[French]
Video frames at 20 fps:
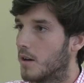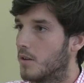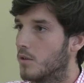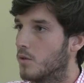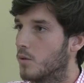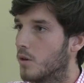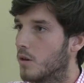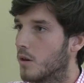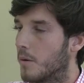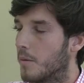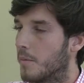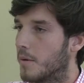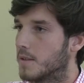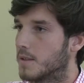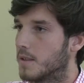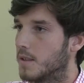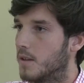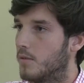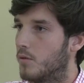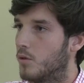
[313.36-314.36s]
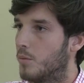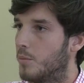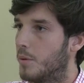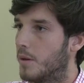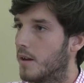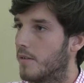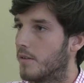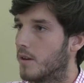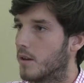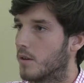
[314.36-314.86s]
réseau quand même assez
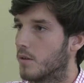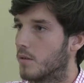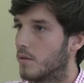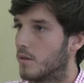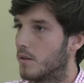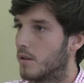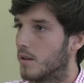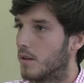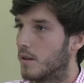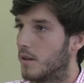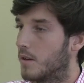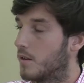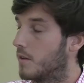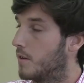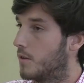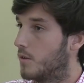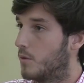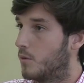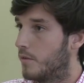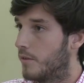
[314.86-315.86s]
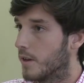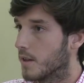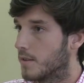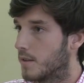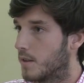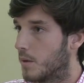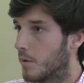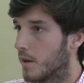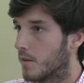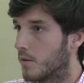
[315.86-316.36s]
développé avec des
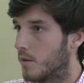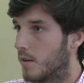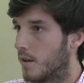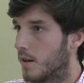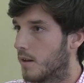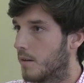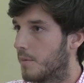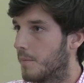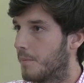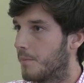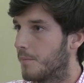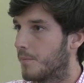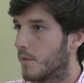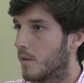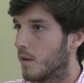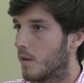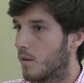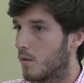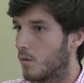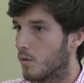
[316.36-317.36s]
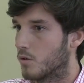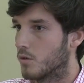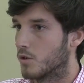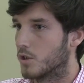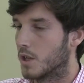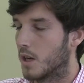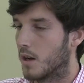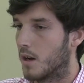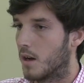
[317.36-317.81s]
universités partenaires. Donc euh,